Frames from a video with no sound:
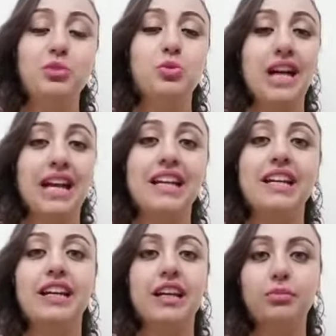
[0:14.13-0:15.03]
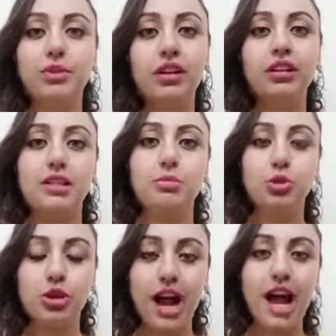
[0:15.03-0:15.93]
وزعلانه ان هي بتخلص
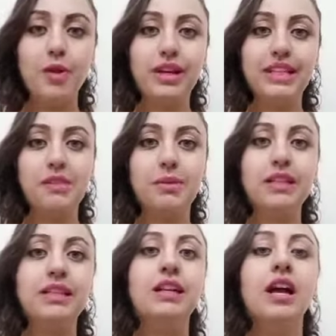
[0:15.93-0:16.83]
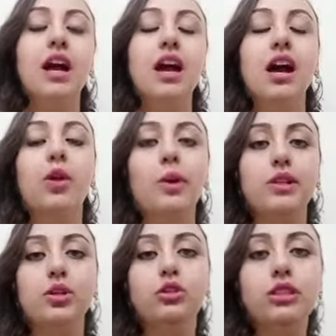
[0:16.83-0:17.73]
بسرعه قوي كده مني هو
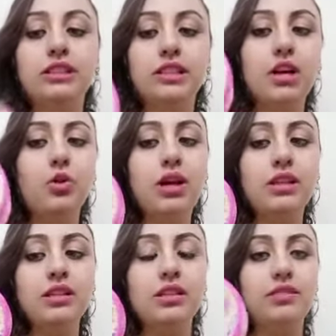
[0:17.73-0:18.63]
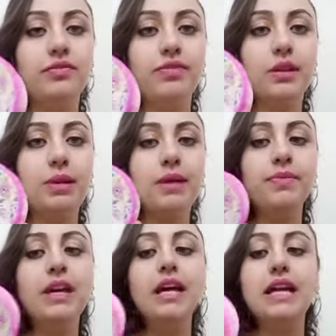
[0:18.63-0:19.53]
الديودرنت دوت تمام
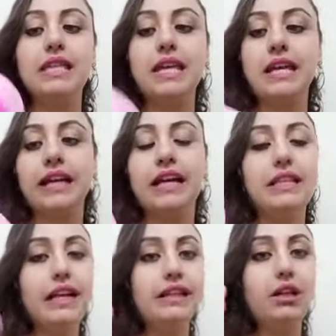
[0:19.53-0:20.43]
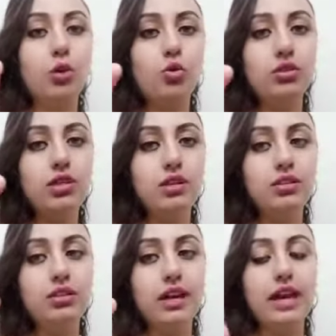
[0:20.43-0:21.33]
ديت كانت ريحه العود
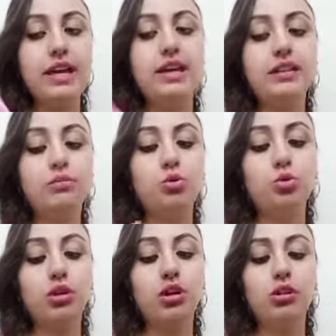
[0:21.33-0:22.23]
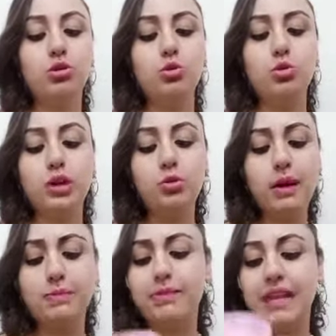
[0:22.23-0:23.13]
اهيت بصوا انا خلصته يا
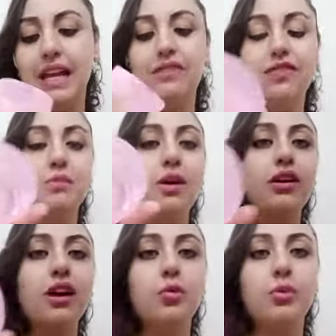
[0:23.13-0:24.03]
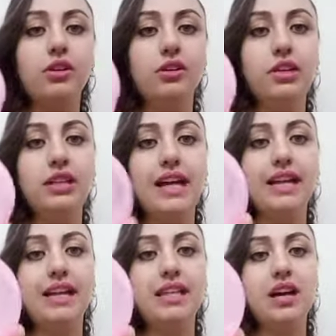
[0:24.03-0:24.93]
دوبك متهيألي فيه مره او مرتين حاجه
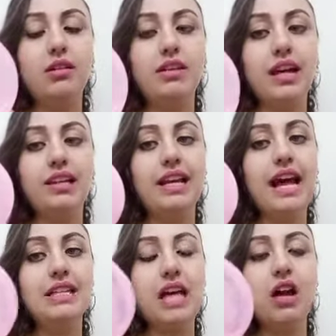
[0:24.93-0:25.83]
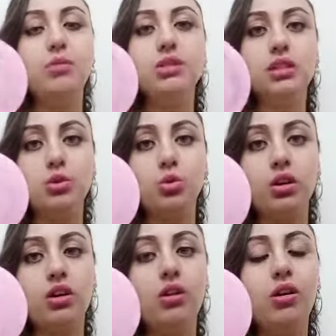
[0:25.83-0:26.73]
كده يعني لحظه حاجه بسيطه
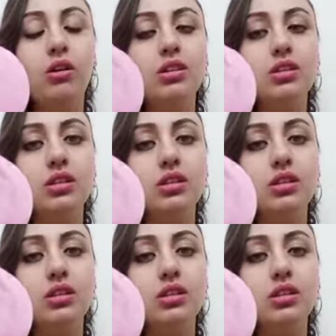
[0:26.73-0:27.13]
صغيره خالص